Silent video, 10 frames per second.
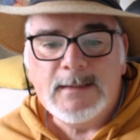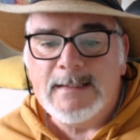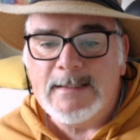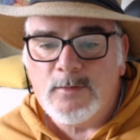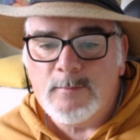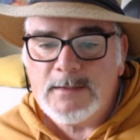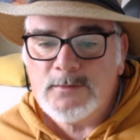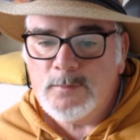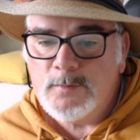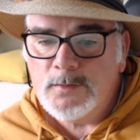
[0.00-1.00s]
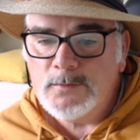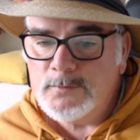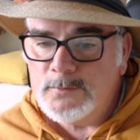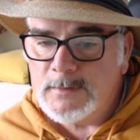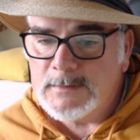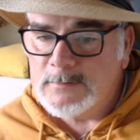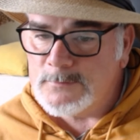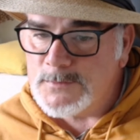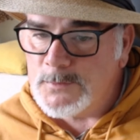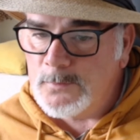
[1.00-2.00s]
les tomates demandent une
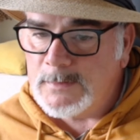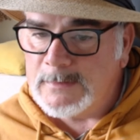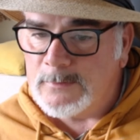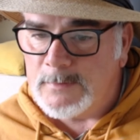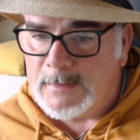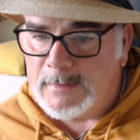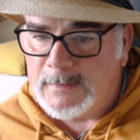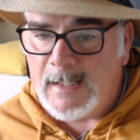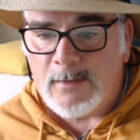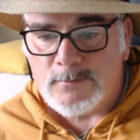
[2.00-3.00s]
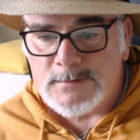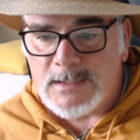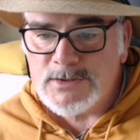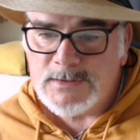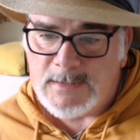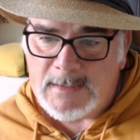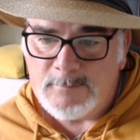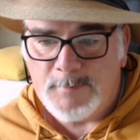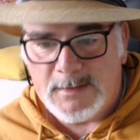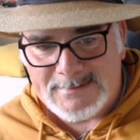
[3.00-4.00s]
attention régulière, arrosage, taille,
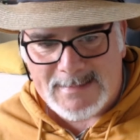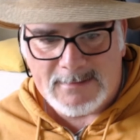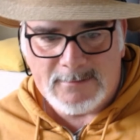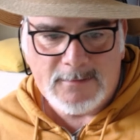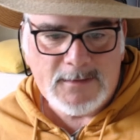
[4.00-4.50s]
palissade.